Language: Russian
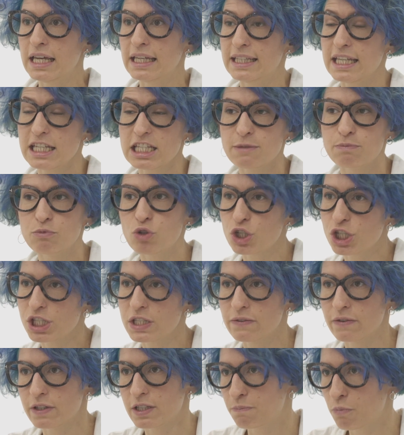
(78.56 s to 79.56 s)
Есть
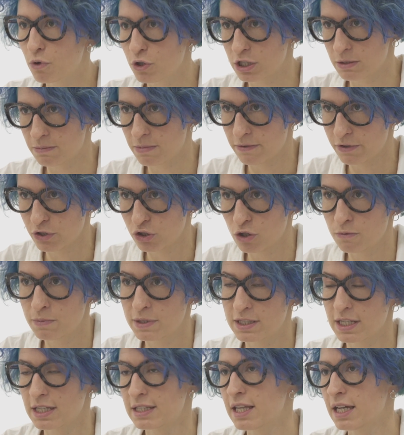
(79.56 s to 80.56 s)
множество способов, чтобы
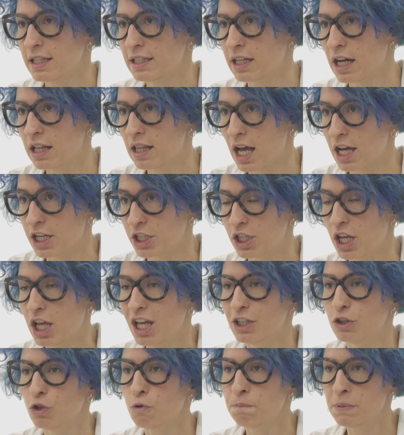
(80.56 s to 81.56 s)
создать коллаж,
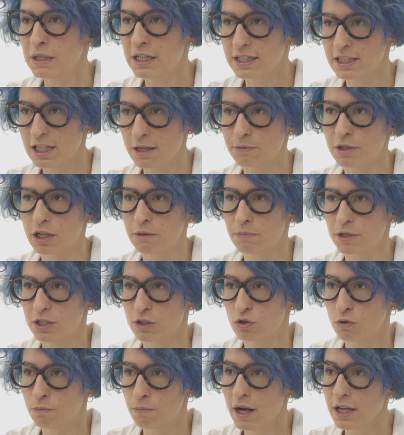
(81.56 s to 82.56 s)
но перед тем, как
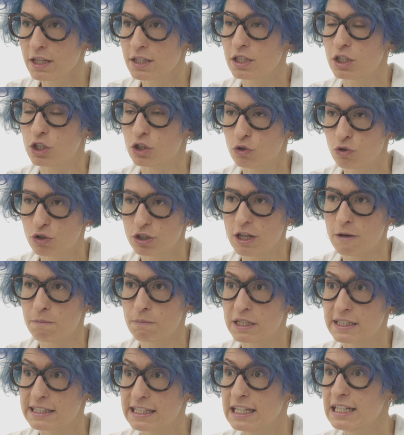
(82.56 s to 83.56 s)
приступать, нужно
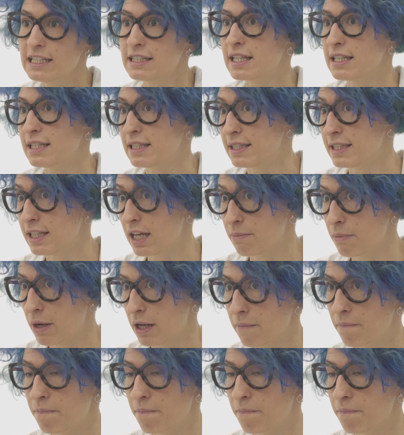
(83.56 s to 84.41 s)
определиться с темой.